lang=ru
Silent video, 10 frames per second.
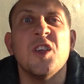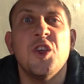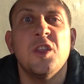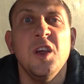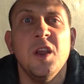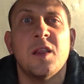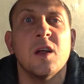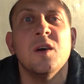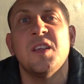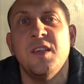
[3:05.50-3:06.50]
А4
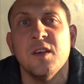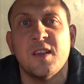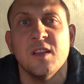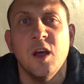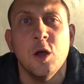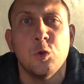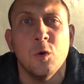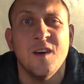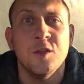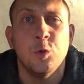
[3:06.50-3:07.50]
согласился на
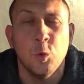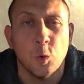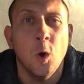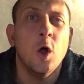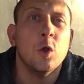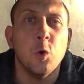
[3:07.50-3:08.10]
эту авантюру,